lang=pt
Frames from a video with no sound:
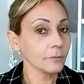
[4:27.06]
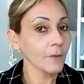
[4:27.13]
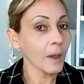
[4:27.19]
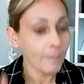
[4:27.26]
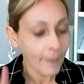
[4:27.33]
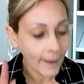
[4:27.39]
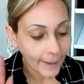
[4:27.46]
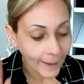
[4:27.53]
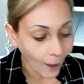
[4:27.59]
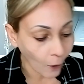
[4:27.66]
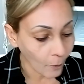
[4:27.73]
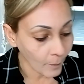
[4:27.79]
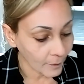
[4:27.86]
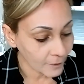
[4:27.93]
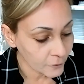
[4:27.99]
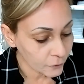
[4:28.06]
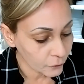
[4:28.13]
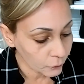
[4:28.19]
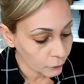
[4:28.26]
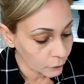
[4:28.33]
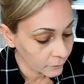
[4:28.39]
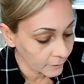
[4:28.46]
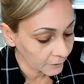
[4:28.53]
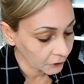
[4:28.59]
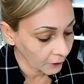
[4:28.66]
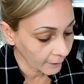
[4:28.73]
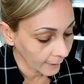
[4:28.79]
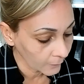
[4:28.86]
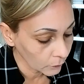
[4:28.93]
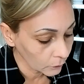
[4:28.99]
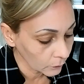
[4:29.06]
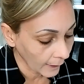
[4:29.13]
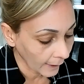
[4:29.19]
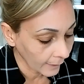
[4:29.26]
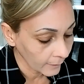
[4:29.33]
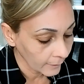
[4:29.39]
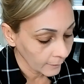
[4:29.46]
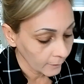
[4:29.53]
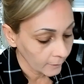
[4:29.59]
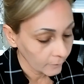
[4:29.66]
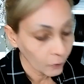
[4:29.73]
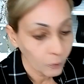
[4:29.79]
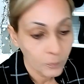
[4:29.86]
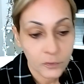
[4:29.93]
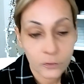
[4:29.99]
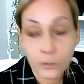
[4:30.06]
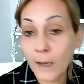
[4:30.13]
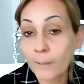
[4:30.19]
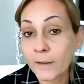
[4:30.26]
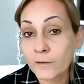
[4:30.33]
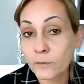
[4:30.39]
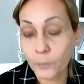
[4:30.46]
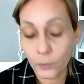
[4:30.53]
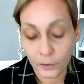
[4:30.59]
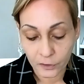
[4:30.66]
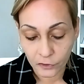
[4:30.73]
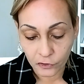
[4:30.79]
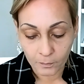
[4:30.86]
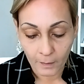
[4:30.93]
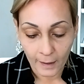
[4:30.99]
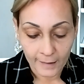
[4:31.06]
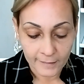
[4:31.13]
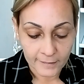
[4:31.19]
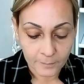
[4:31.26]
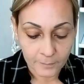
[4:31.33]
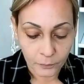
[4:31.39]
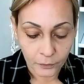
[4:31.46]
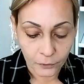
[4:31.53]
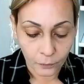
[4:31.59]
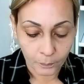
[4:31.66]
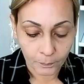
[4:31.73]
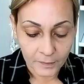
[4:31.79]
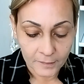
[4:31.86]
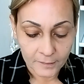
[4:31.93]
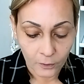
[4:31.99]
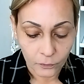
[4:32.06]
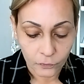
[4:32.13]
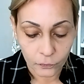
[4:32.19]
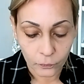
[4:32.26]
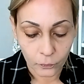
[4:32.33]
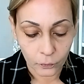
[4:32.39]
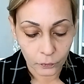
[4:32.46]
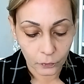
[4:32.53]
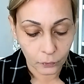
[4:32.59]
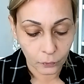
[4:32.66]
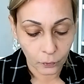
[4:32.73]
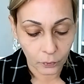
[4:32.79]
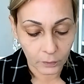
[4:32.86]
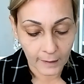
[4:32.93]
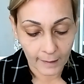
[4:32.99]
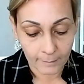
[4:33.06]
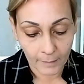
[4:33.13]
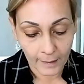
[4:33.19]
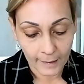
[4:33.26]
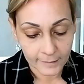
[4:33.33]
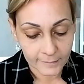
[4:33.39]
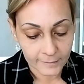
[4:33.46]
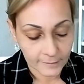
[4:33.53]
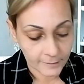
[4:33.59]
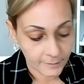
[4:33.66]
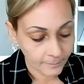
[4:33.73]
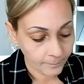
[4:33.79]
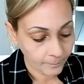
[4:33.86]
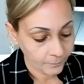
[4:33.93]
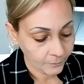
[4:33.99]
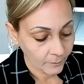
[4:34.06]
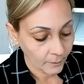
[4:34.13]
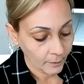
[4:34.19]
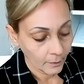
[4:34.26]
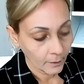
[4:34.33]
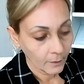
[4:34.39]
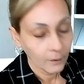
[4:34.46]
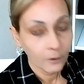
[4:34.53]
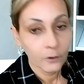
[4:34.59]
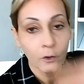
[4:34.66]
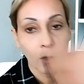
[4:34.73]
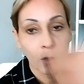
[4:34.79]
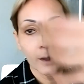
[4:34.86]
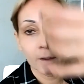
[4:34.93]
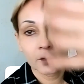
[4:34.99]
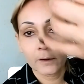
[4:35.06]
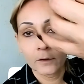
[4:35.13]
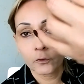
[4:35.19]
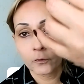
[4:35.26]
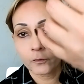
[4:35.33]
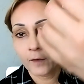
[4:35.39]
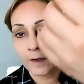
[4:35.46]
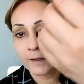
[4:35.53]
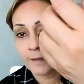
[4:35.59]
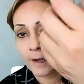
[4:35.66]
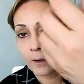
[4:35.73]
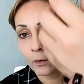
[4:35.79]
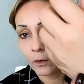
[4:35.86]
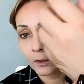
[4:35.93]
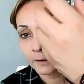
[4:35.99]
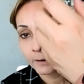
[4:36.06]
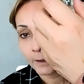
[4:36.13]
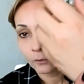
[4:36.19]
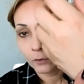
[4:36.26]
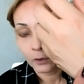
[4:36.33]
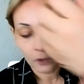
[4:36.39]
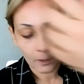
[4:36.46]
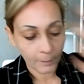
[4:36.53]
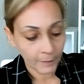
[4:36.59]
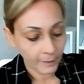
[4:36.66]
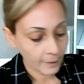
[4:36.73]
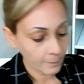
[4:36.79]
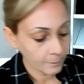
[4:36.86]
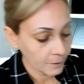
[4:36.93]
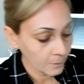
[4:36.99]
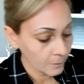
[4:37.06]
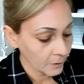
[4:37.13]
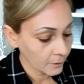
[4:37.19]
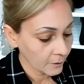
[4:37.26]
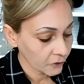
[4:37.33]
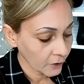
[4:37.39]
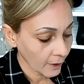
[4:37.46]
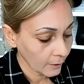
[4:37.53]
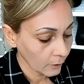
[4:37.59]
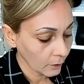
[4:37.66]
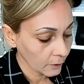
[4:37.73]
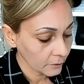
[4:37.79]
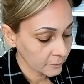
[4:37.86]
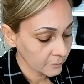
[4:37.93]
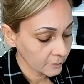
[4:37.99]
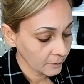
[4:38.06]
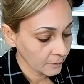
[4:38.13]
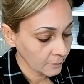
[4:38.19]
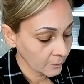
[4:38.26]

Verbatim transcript: Mas calma que isso tudo vai chegar no lugar. Vou misturar mais um pouquinho de base, porque o pincel sugou toda a base. E olha, tanto faz a ordem. Agora eu apliquei primeiro a Charlotte